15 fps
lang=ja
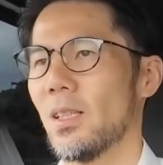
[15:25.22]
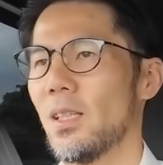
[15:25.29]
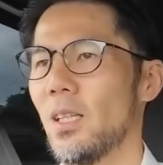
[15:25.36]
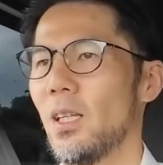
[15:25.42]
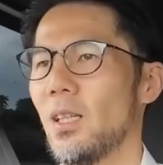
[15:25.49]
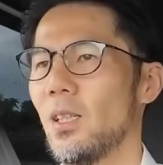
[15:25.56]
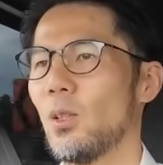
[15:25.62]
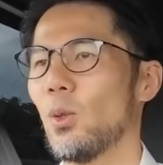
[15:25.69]

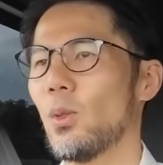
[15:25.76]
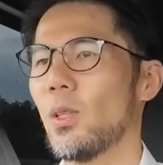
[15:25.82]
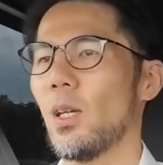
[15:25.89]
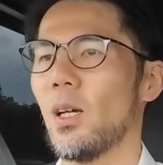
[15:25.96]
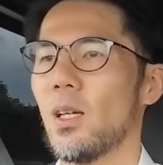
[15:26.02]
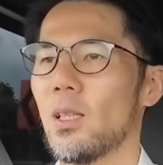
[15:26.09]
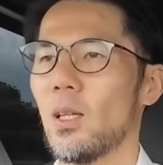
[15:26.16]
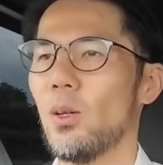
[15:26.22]
綺麗に撮っ
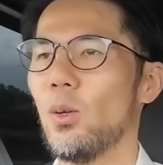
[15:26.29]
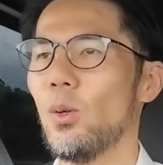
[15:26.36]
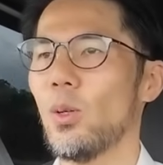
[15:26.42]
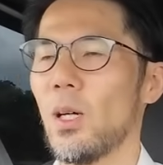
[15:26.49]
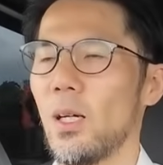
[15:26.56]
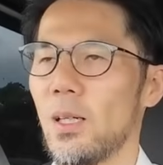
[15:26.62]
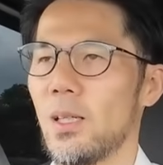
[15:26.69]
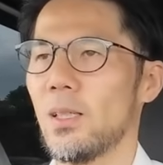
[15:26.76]
てあげた
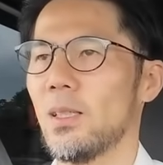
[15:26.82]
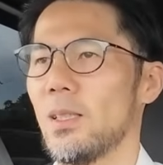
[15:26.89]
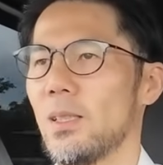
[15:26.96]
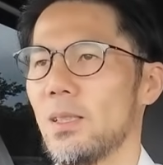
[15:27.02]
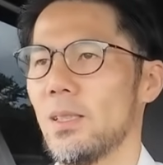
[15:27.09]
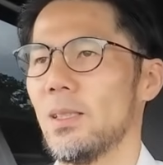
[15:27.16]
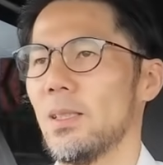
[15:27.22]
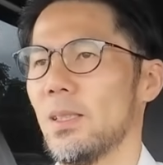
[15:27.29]
方が
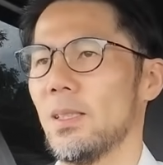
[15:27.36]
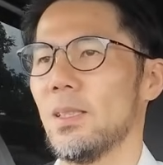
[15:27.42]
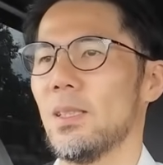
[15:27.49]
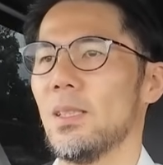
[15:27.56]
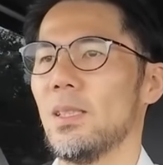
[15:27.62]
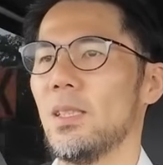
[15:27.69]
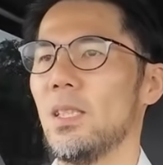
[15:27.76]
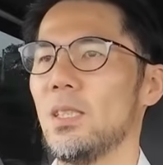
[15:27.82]

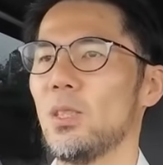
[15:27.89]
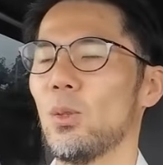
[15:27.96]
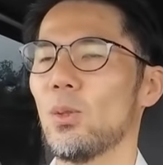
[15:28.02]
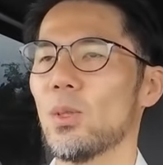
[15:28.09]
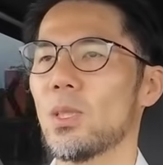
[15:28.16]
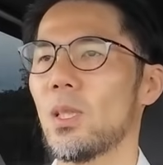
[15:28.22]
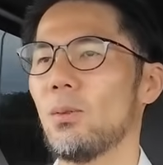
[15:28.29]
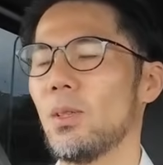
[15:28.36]
人情
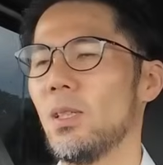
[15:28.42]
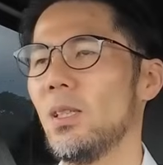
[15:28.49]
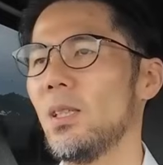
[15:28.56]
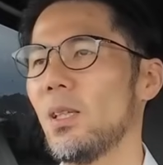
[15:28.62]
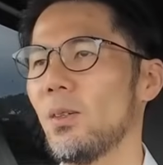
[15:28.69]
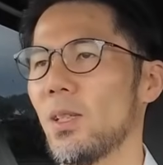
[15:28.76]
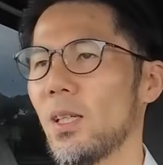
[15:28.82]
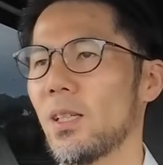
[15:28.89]
としてはいい
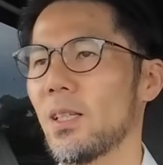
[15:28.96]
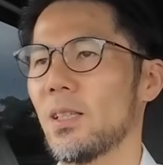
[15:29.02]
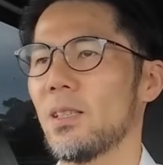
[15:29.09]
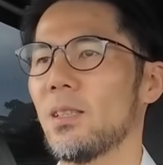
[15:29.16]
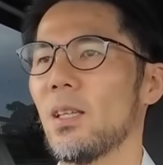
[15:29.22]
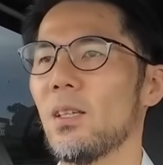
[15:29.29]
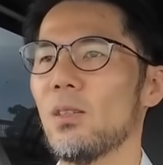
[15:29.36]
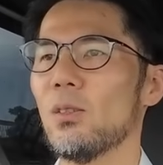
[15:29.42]
んではないかっ
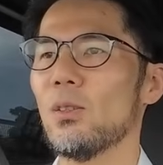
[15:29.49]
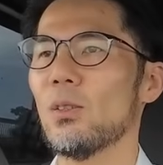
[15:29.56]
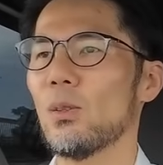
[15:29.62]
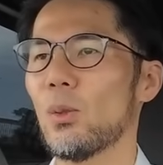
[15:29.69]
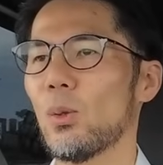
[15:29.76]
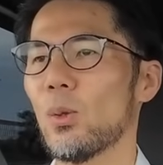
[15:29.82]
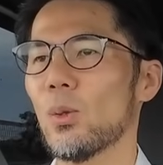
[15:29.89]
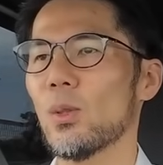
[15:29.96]
てい
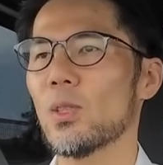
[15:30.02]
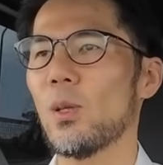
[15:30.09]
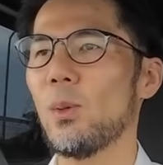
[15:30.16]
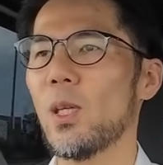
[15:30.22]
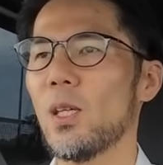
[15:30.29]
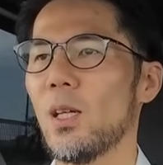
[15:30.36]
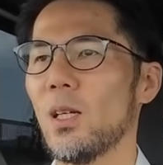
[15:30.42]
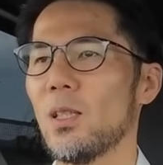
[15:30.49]
うところのせ
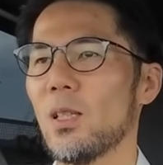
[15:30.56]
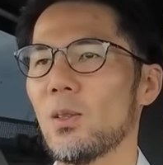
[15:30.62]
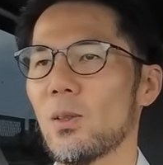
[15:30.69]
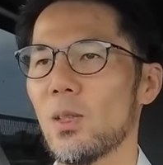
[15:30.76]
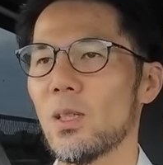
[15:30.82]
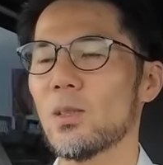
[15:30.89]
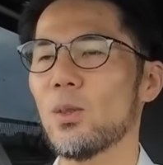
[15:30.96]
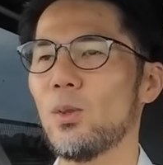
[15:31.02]
めぎ合いな
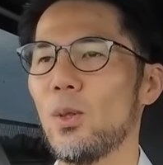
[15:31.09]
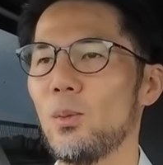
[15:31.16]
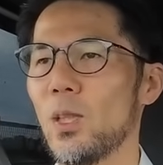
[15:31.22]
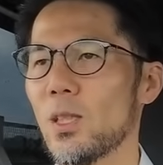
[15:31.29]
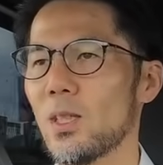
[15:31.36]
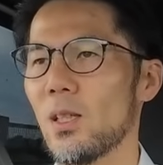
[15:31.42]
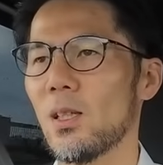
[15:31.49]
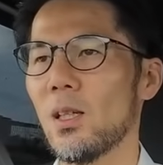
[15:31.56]
のでそこは
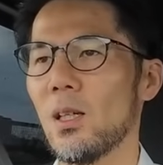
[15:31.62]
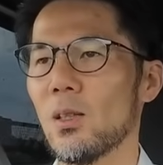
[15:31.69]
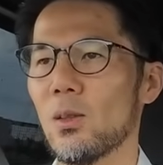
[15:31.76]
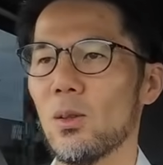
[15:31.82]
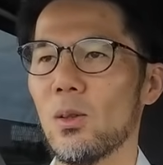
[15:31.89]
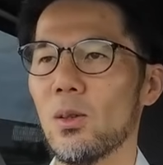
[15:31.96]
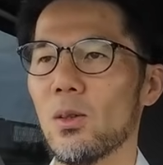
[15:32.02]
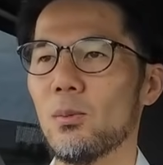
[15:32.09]
皆さんがあ
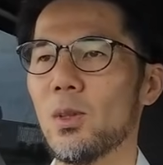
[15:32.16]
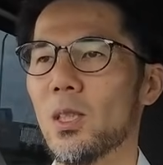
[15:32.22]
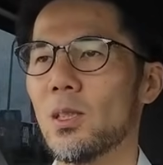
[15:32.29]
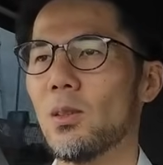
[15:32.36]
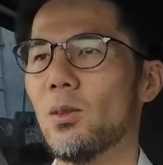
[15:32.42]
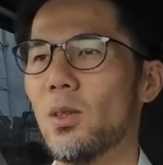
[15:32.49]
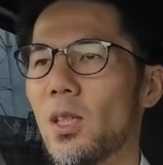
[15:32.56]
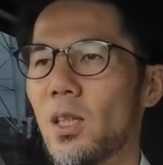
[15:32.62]
の皆
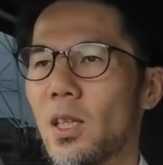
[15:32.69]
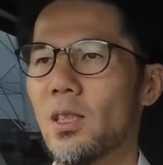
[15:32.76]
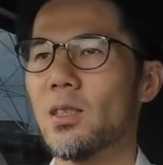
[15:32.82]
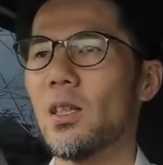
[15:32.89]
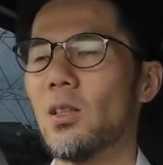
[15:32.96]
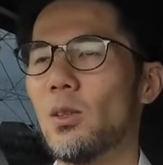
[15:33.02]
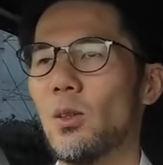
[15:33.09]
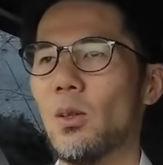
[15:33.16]
さんの人間
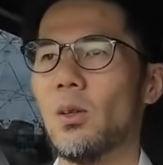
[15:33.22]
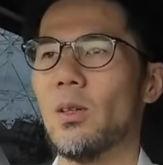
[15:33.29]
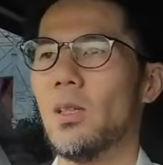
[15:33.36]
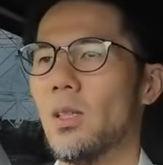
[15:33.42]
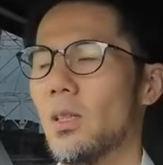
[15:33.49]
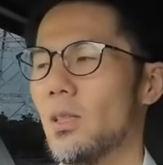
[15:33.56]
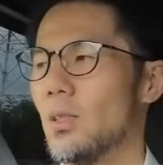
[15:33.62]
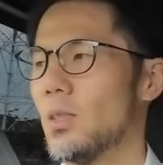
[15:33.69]
性と
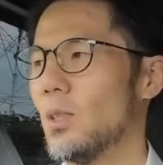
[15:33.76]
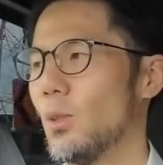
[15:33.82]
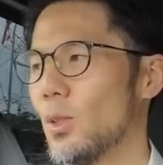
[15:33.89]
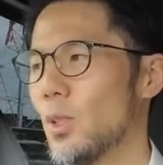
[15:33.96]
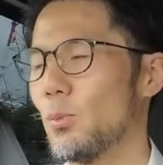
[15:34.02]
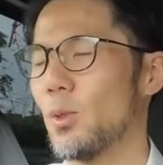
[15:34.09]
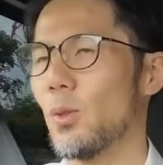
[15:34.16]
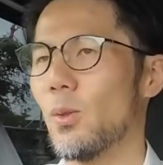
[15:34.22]
新
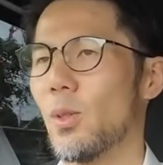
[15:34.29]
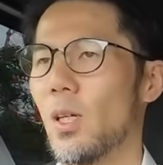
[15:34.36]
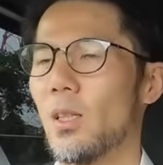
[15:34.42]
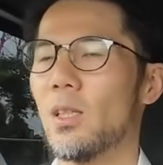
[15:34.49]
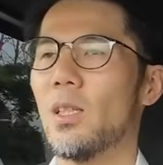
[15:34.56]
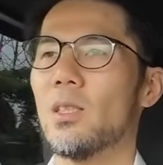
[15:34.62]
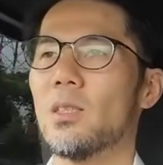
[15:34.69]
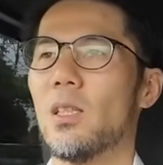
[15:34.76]
郎新婦との
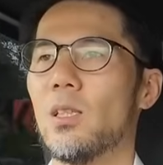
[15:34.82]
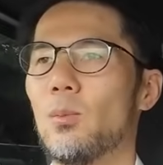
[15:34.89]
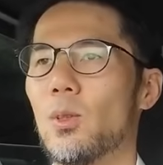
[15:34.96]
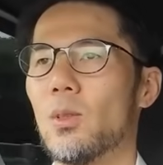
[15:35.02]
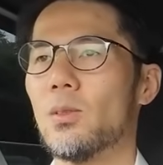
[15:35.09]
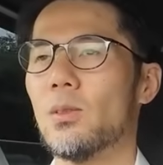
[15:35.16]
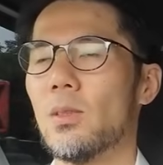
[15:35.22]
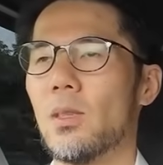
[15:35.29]
関係性に基
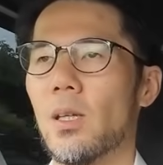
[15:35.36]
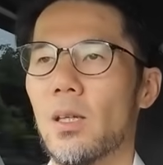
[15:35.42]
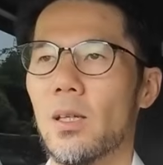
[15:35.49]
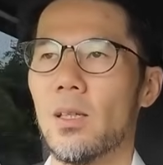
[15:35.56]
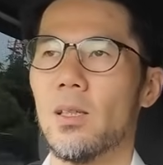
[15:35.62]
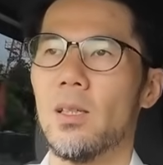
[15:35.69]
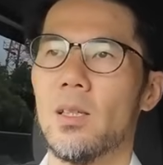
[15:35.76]
づいて